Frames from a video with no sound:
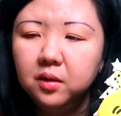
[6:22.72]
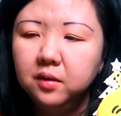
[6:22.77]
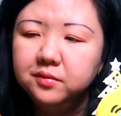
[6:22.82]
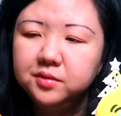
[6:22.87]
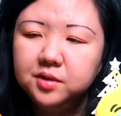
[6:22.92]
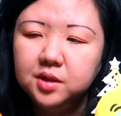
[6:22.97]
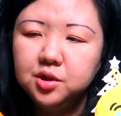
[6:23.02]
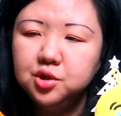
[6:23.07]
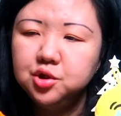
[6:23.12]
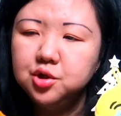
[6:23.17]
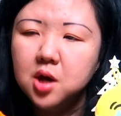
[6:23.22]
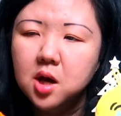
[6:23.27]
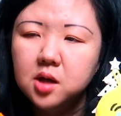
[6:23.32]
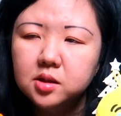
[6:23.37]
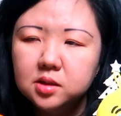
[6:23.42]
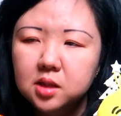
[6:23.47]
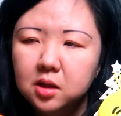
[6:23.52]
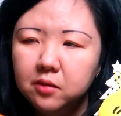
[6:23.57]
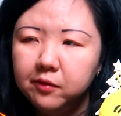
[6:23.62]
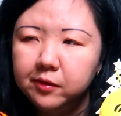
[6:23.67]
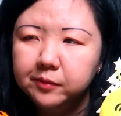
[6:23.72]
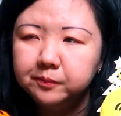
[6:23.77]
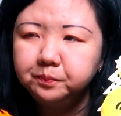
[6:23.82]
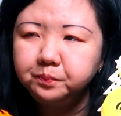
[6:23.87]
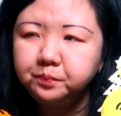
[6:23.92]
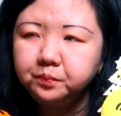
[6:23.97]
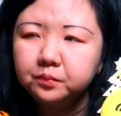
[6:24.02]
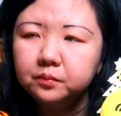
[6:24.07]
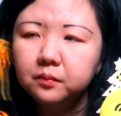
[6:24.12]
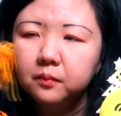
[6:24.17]
Все счастливы.
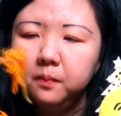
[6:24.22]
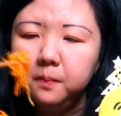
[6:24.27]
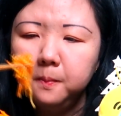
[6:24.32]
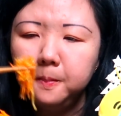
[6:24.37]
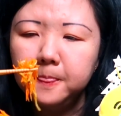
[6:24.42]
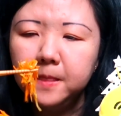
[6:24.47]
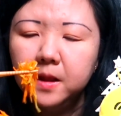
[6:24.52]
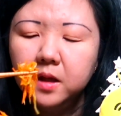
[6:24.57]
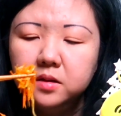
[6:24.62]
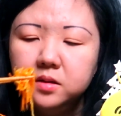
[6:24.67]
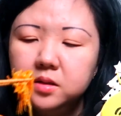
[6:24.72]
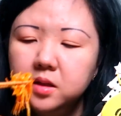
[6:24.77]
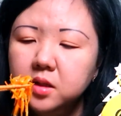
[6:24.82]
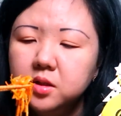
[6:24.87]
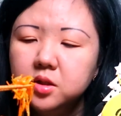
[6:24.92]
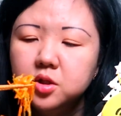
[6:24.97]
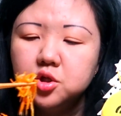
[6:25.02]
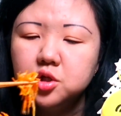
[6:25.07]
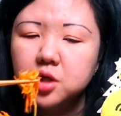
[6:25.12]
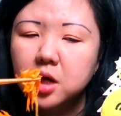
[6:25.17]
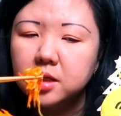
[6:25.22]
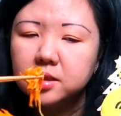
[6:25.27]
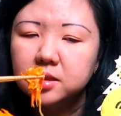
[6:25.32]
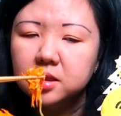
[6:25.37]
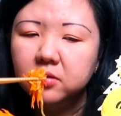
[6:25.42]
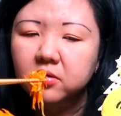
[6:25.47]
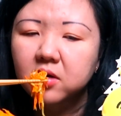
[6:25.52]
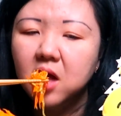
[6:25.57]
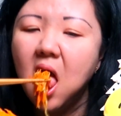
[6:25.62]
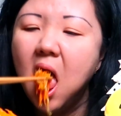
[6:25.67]
Дети
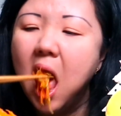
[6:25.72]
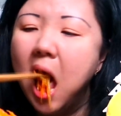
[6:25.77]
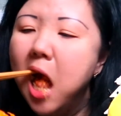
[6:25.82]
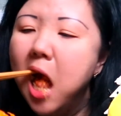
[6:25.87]
счастливы.